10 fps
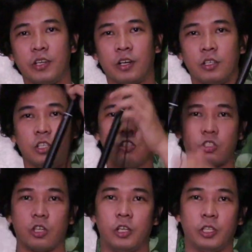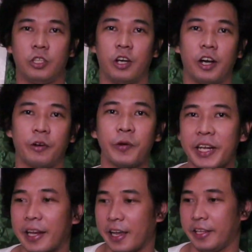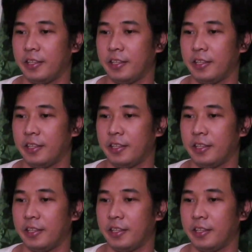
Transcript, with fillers: ng instant na ring light.